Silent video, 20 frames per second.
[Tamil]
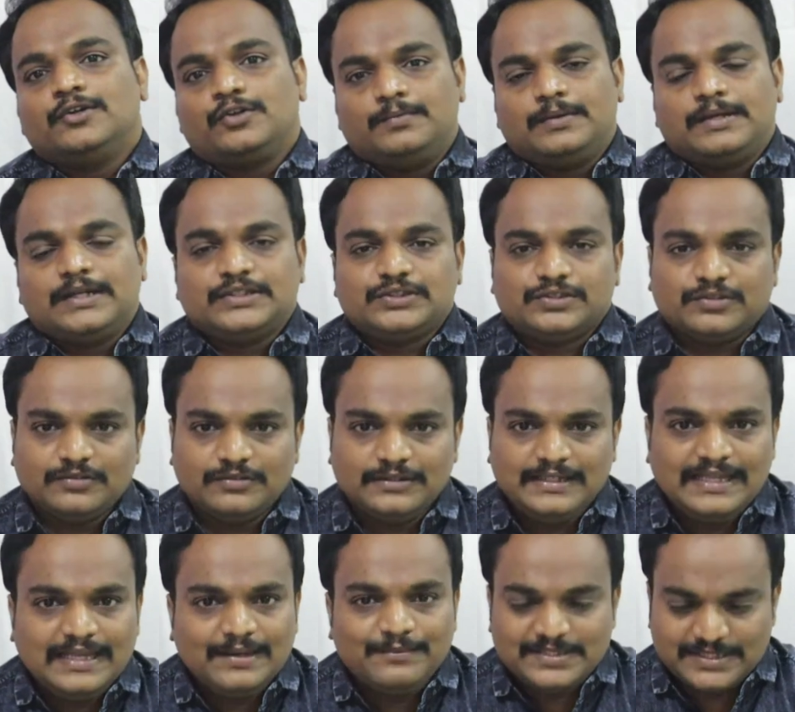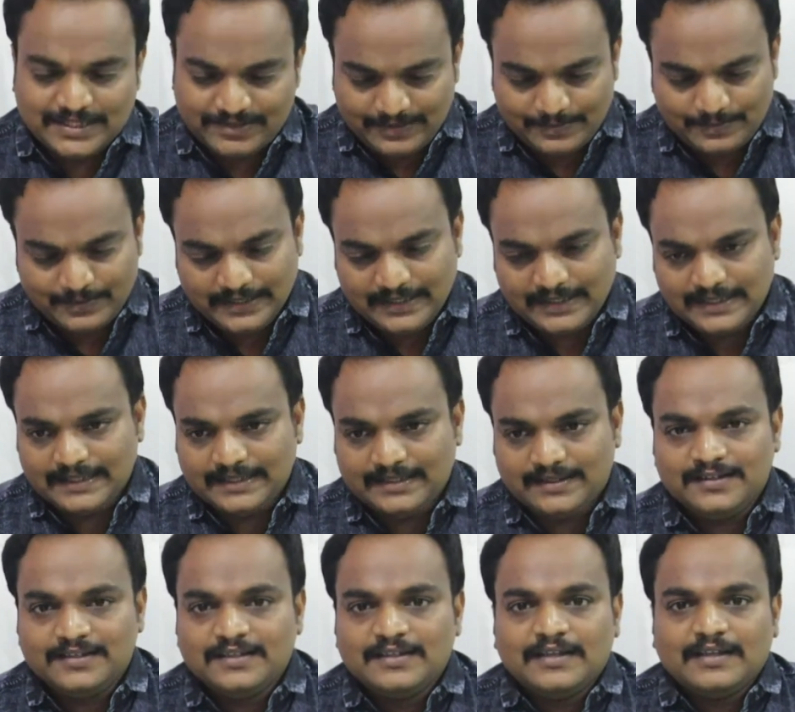ரொம்ப கஷ்டம் நீங்கள் எப்படி சார் வெயிட் பண்ணுங்கன்னு
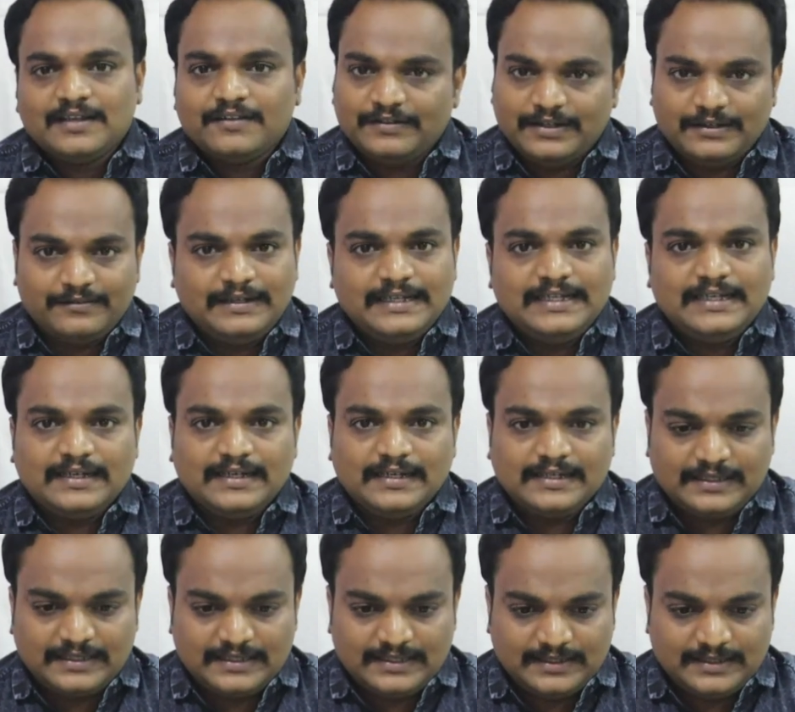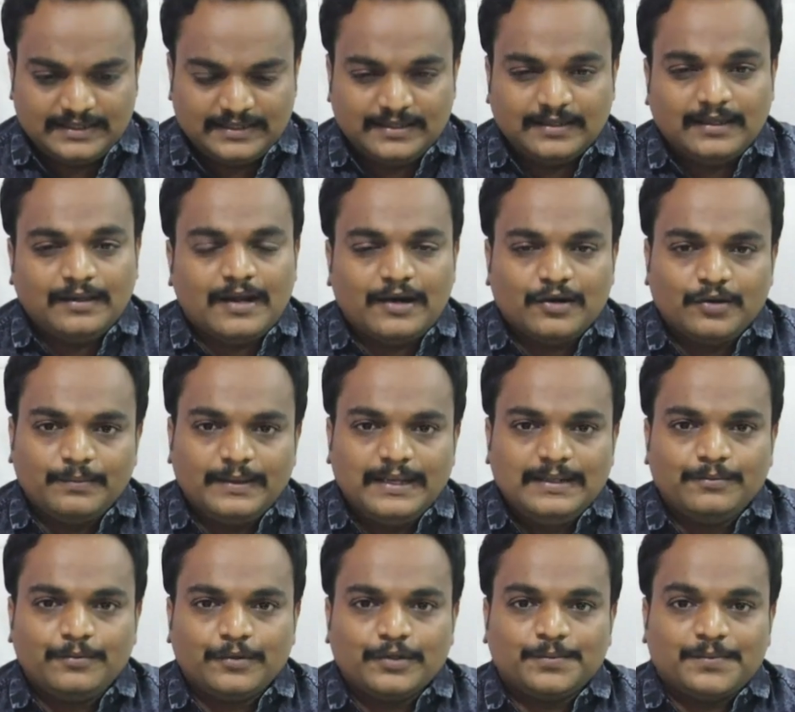கேட்டிங்கன்னா வேறு வழியில் எனக்கு நானும்
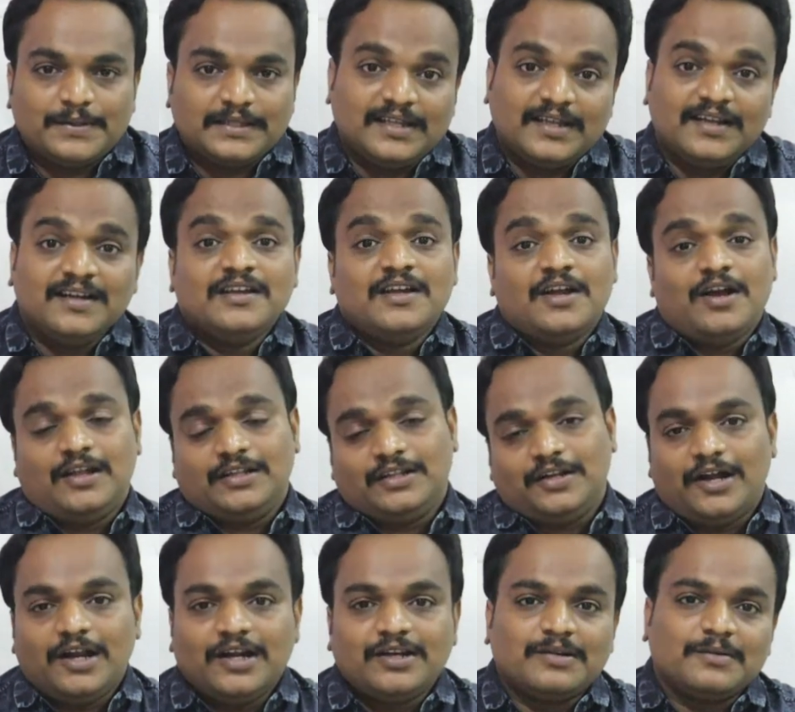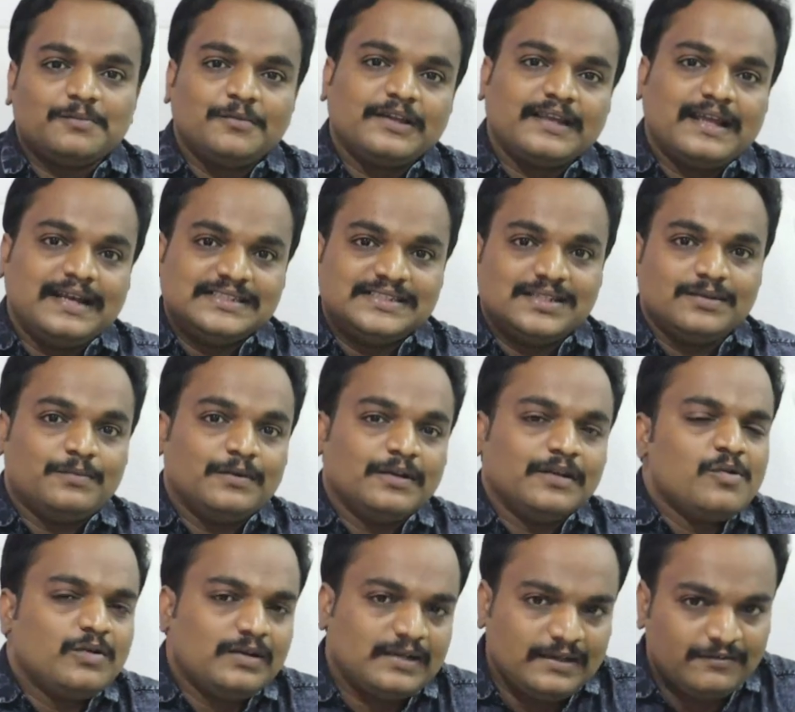மெயில் போட்டு பார்த்தா அந்த ஆர்டர் வரும்போது கேன்சல்
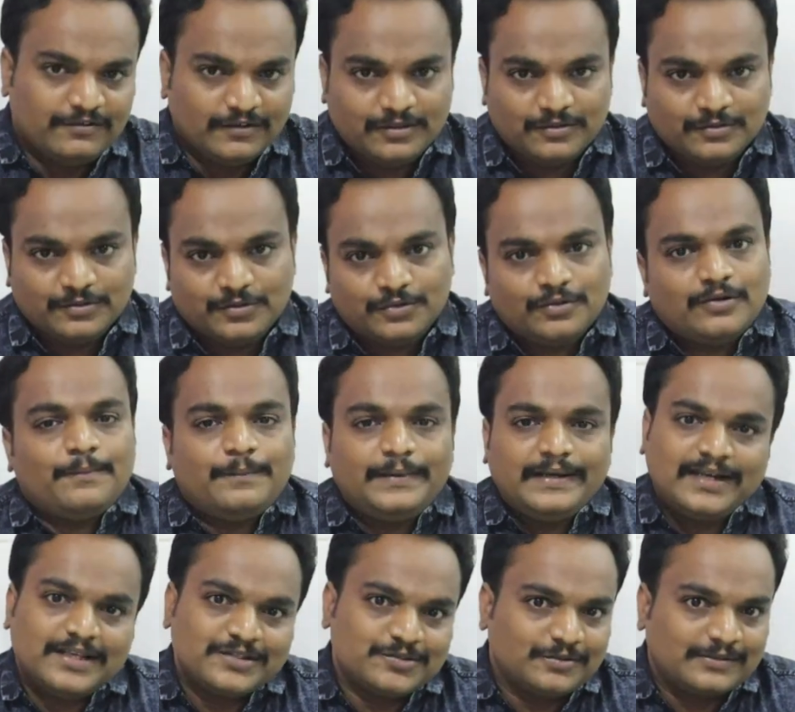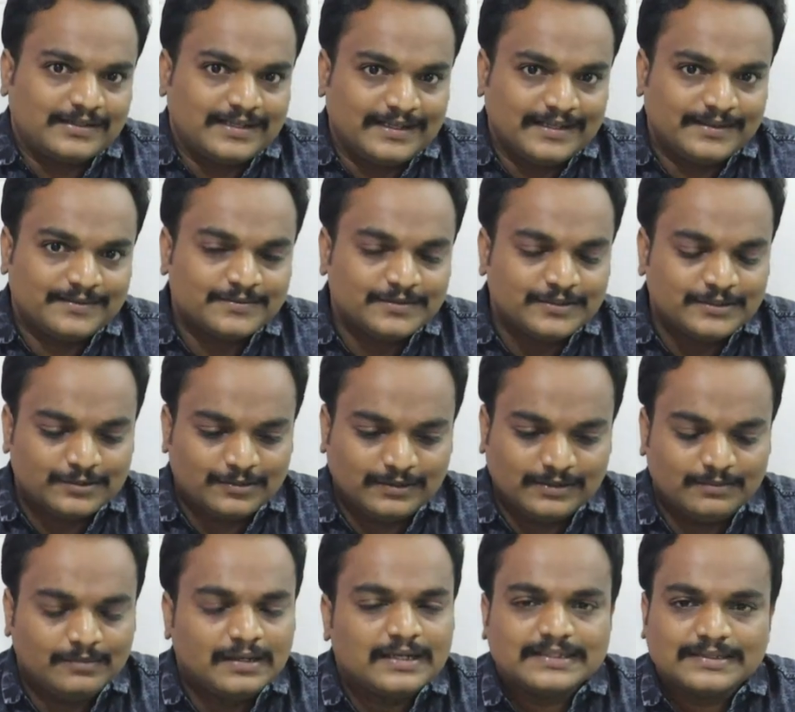பண்ணுங்கள் உங்களுக்கு ரீஃபண்ட் வந்துடும் அப்படின்னா சொல்கிறாங்க ஸோ
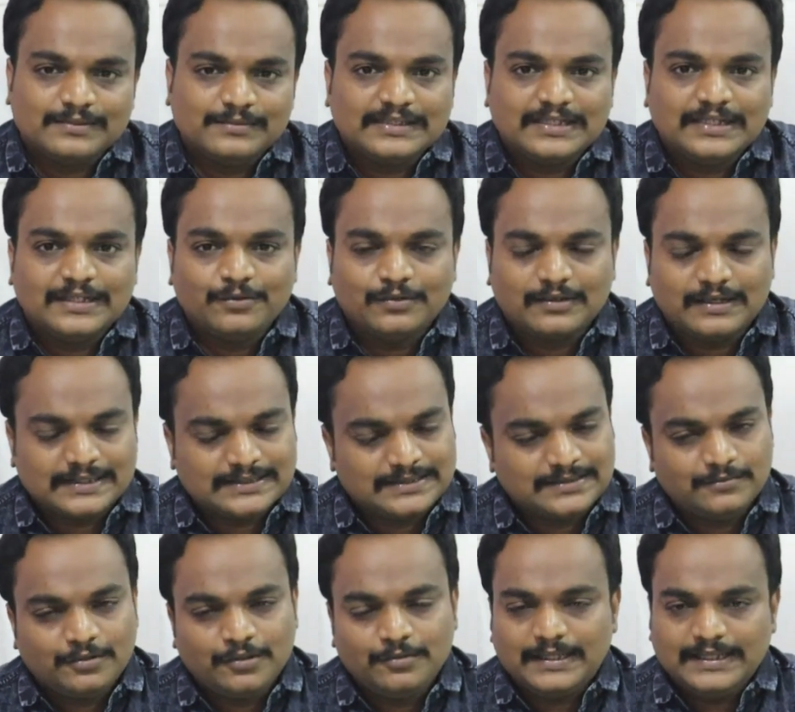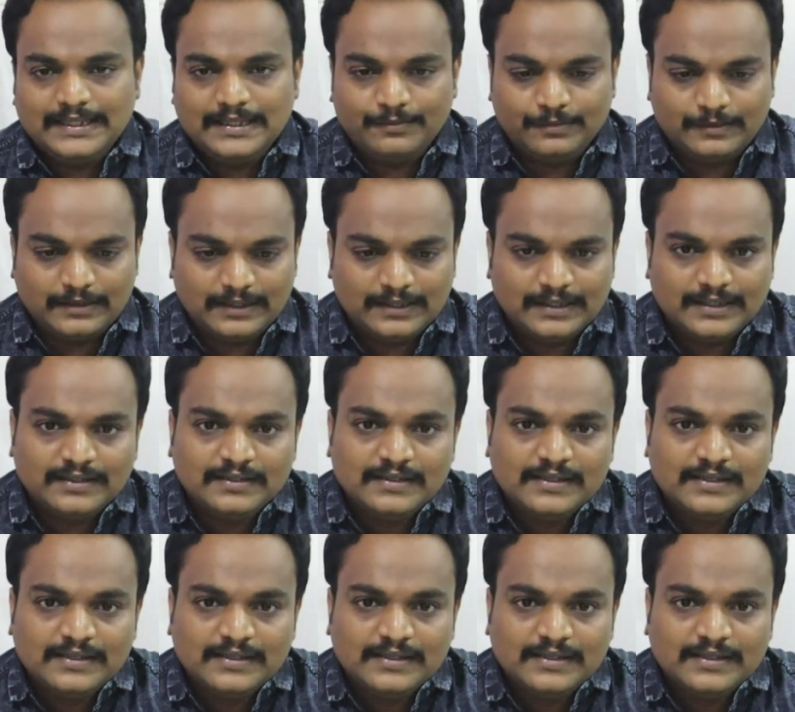அந்த மாதிரி சமயத்தில் ஒரு கஸ்டமரும் பாதிக்கப்படுறாங்க